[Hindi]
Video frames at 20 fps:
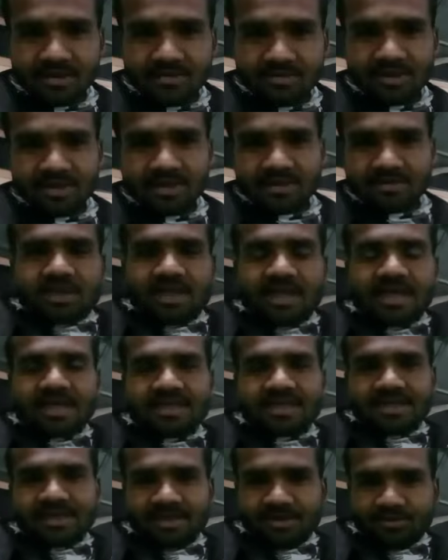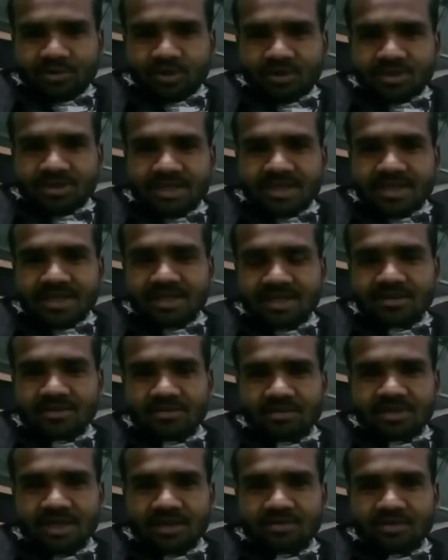है ये देखते हैं पहुंचते हैं नहीं
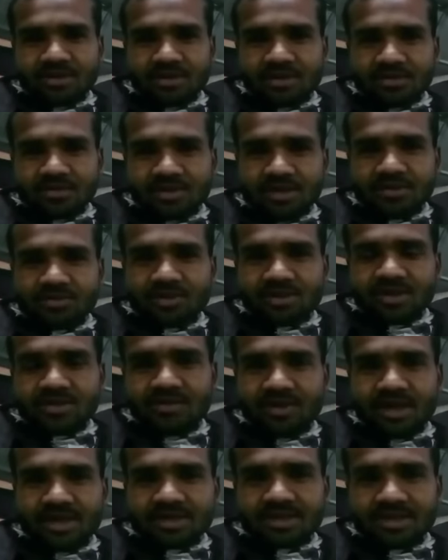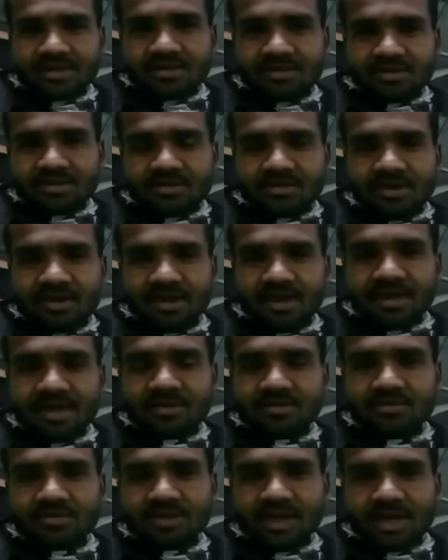घोसलपुर क्योंकि मुझे वहां से
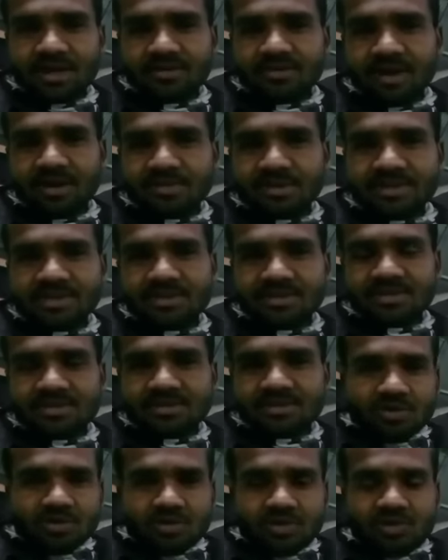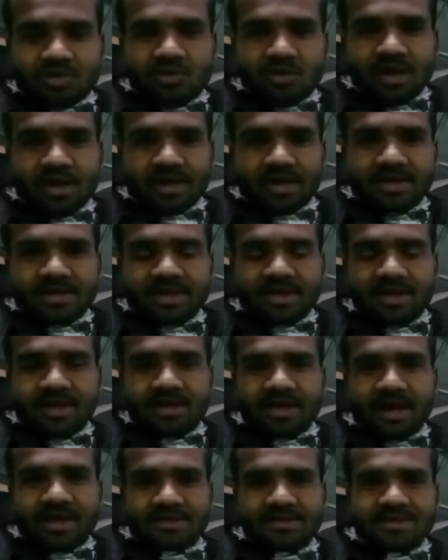रिटर्न होना है वापस जो आ रही है
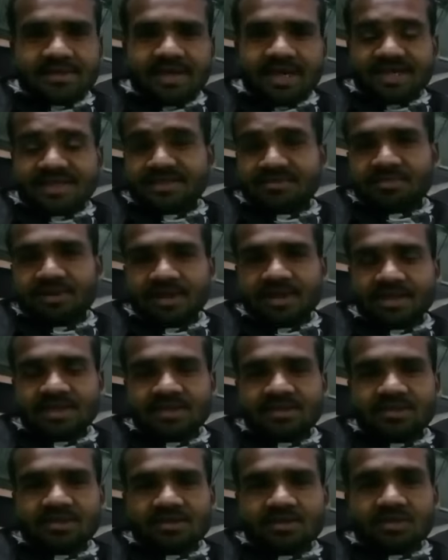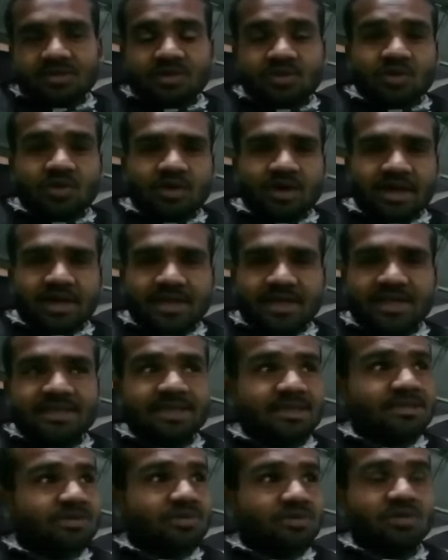इटारसी एक्सप्रेस जो कटनी
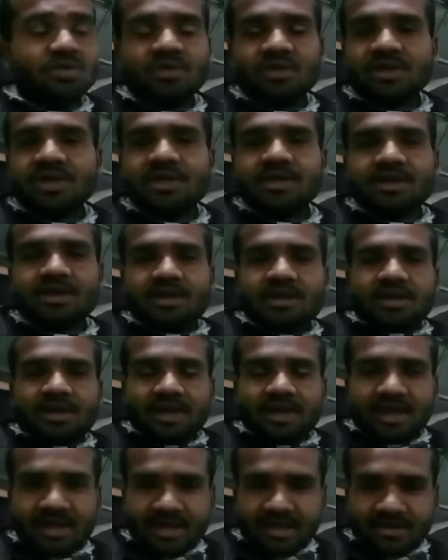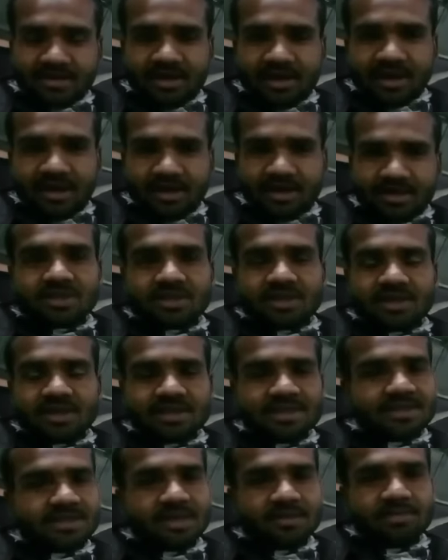से शुरू होगी लेकिन अगर
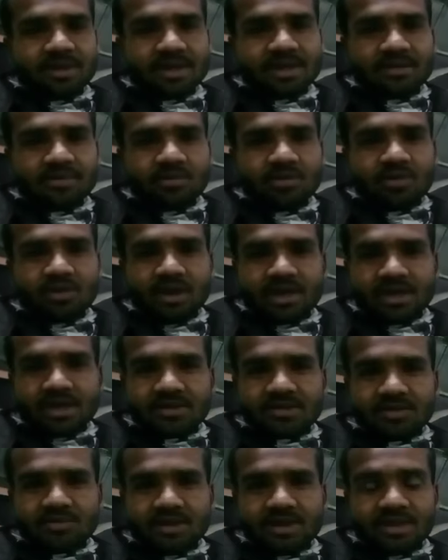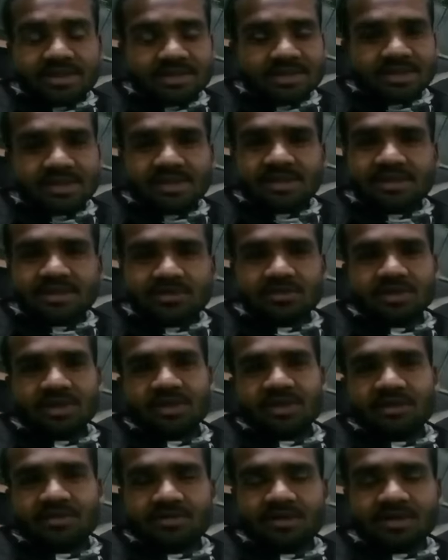इससे पहले वो आ गई तो मैं इससे नीचे
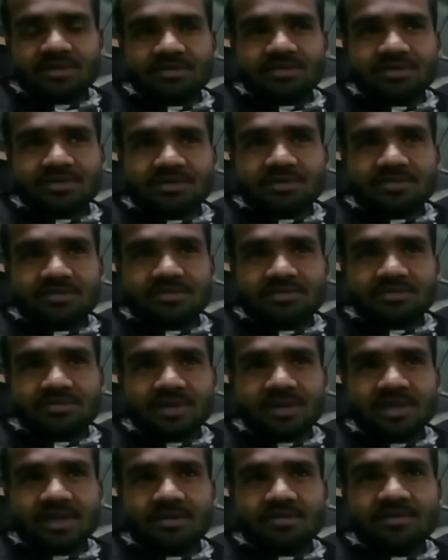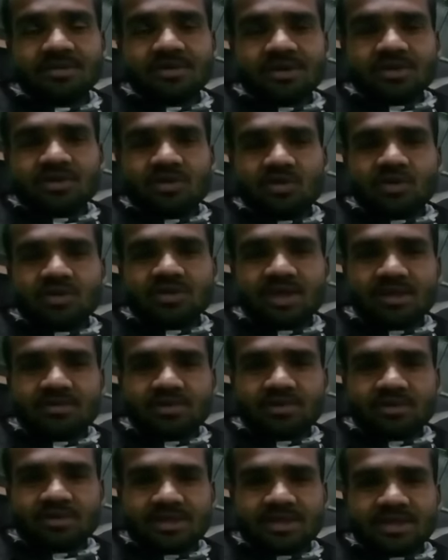उतर जाऊँगा दोस्तों मतलब
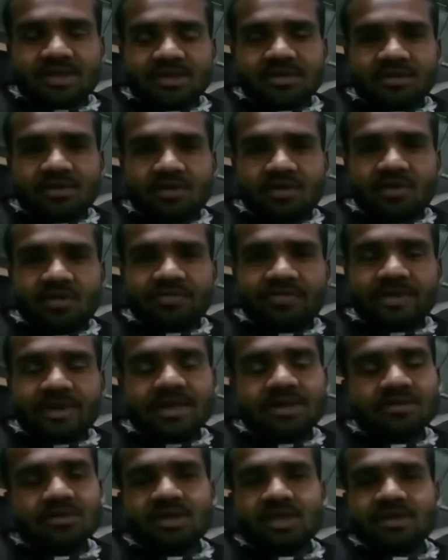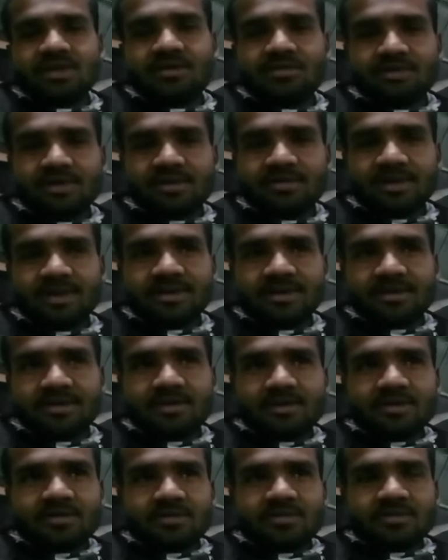घोसलपुर से और पहले उतर जाऊँगा मैं
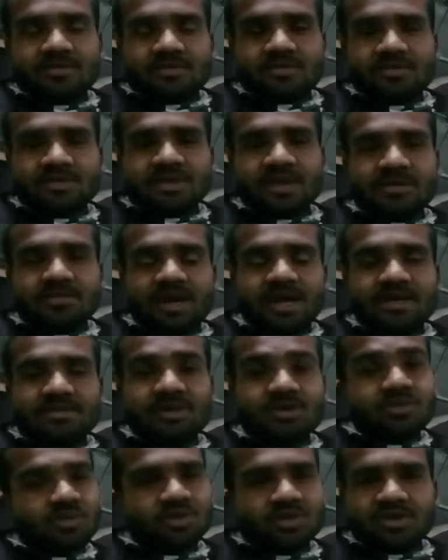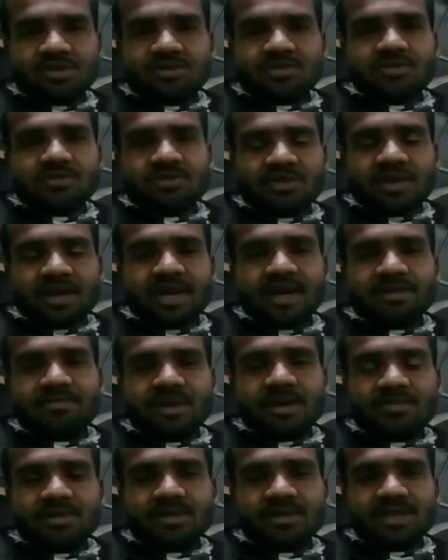उसके बाद में उस ट्रेन
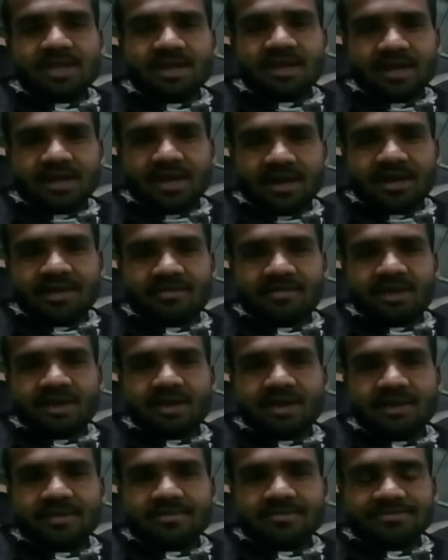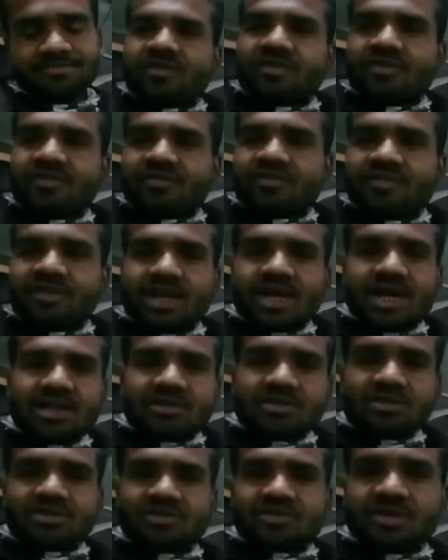में अपन जर्नी करने वाले हैं फ़िलहाल
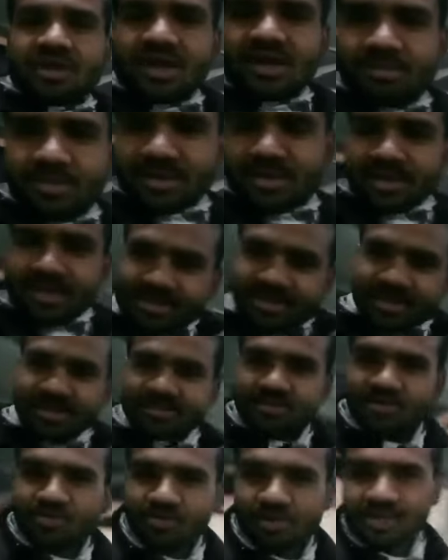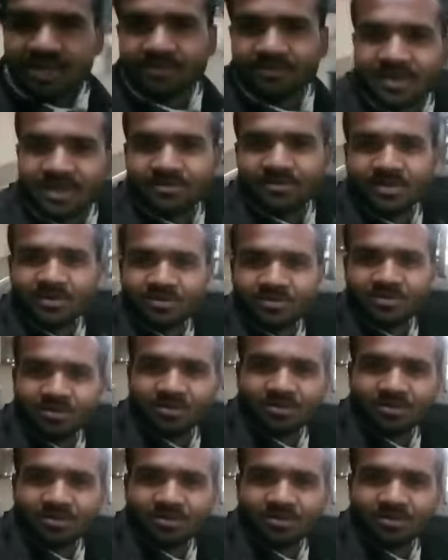दोस्तों यहाँ पर देख सकते हो मदन महल में